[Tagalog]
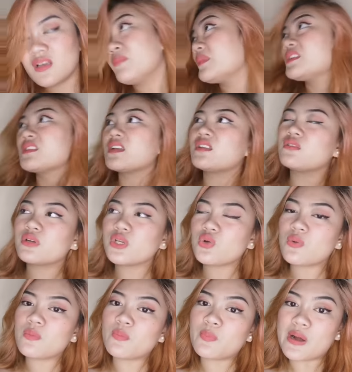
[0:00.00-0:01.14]
Minsan yung
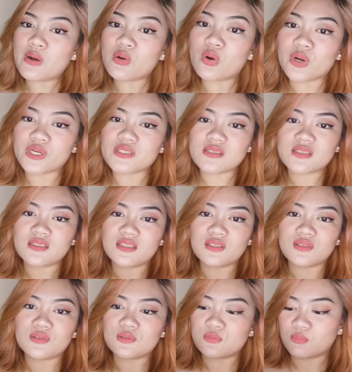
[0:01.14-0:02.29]
kinuha course,
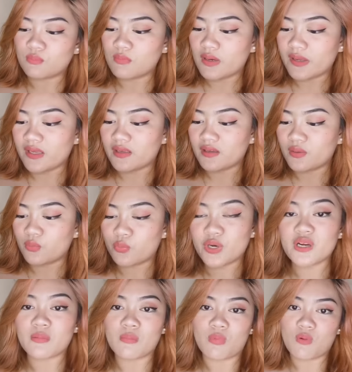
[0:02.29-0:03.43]
hindi yung magiging
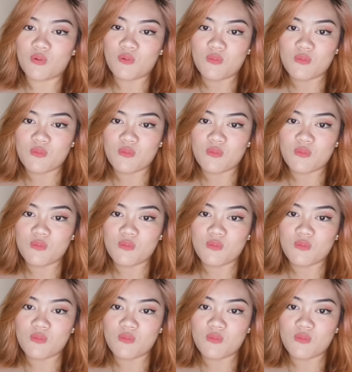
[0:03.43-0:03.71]
work mo.